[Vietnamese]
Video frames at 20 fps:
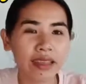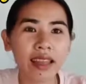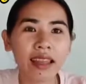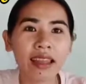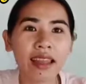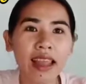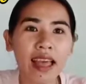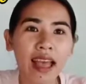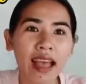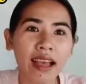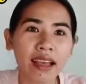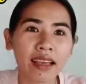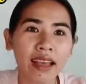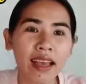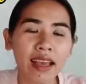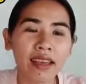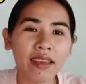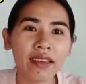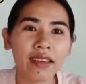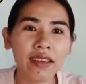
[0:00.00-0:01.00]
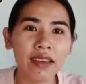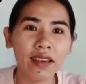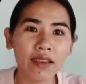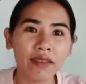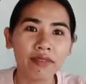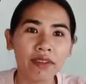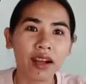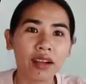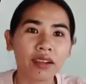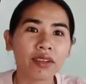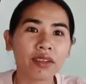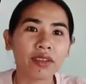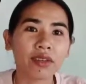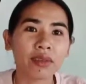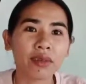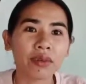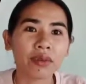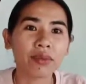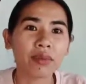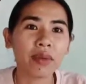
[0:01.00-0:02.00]
đây là cái vật
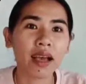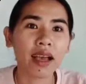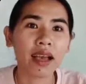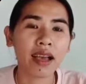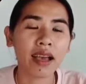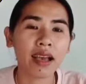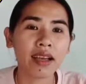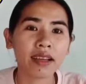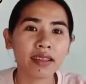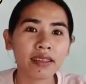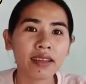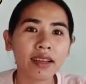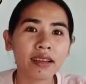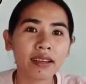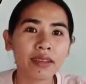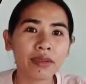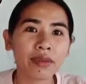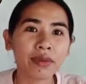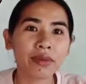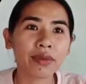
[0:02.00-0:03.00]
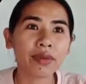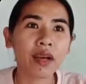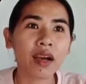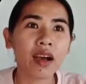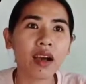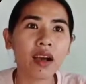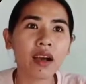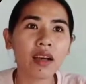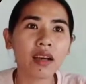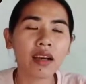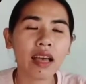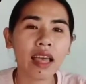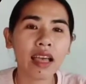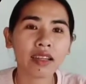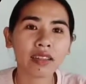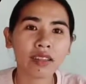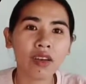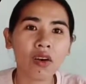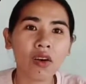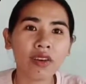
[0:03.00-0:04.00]
liệu mà chất liệu nó
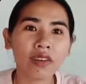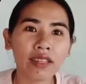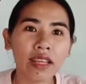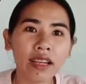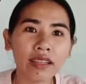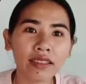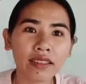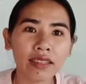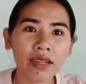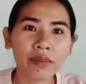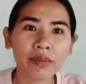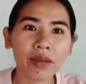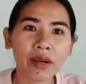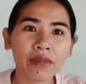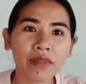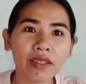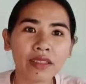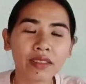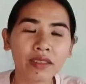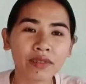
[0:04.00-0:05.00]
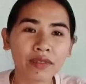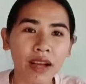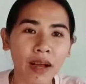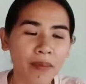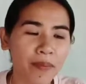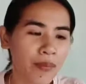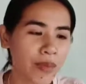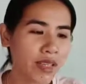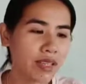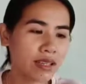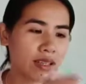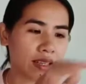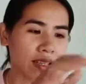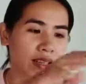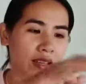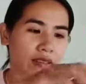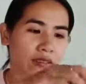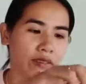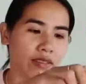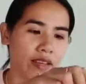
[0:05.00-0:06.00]
an toàn nhất trong bảo vệ thực phẩm nha
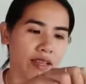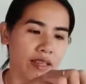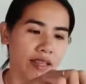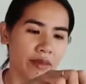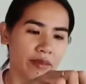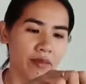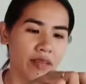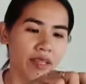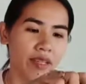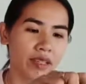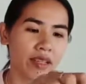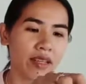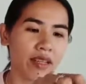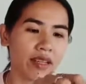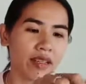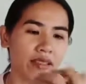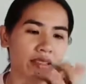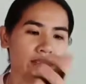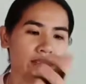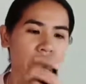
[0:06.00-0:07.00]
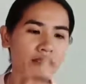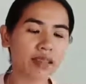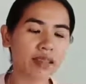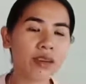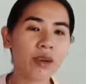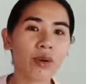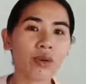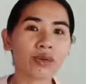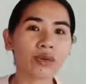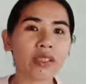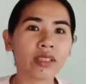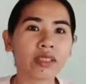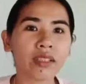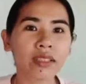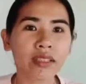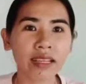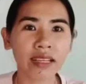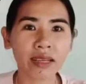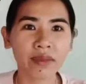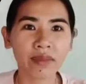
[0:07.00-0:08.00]
và đặc biệt á cái hũ thủy
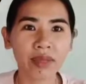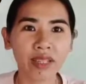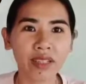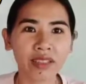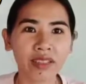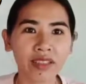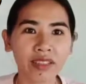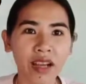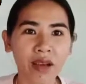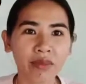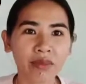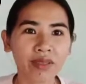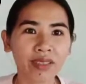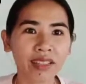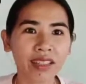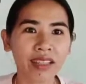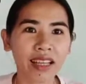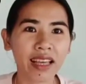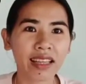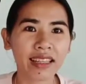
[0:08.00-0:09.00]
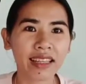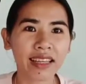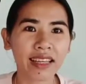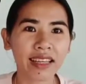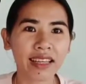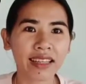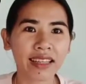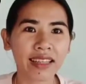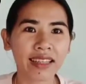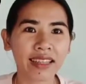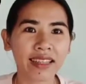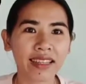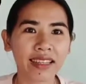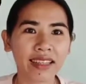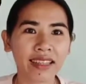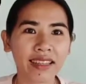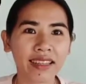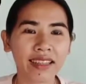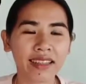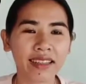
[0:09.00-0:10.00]
tinh này cái miệng nó rộng như thế này nè
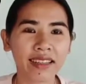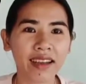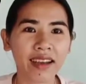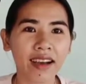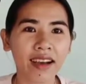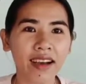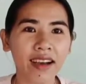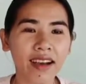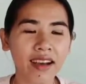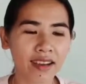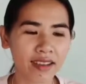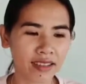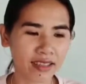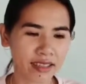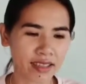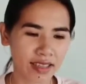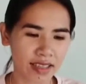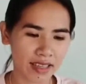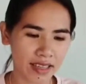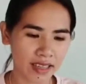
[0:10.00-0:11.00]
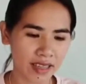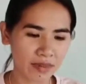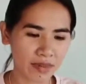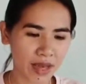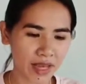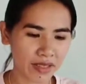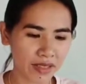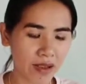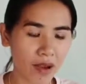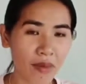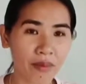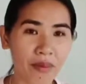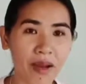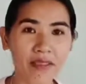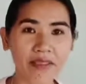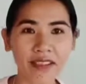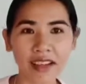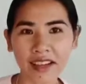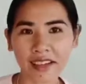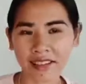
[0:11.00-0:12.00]
đó các bạn cho
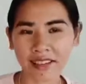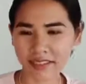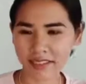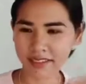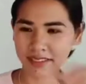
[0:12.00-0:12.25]
mật vào